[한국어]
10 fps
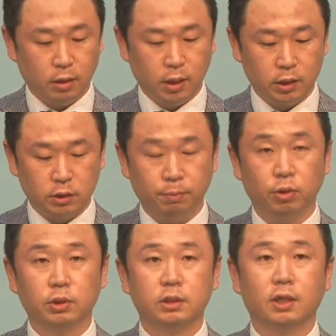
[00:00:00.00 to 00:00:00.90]

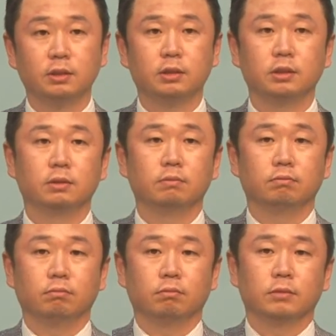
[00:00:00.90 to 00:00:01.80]
시편 기자들은
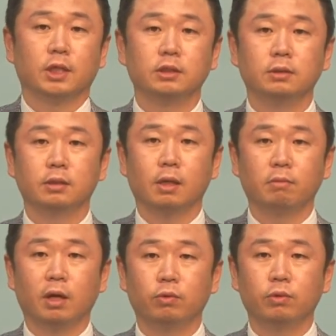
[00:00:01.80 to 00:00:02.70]
음, 자신의 삶
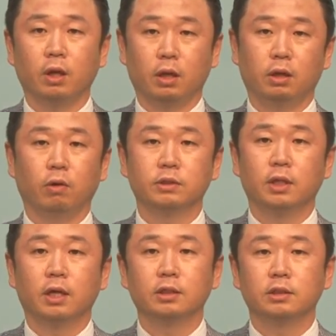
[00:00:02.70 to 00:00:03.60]
가운데
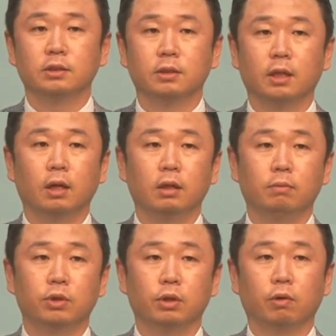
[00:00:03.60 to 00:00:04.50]
역사하신
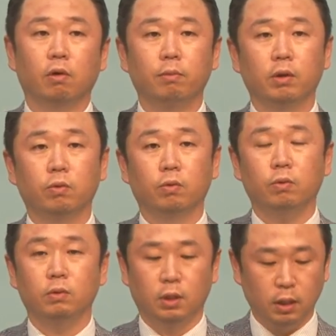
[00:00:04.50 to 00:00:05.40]
하나님을 경험했고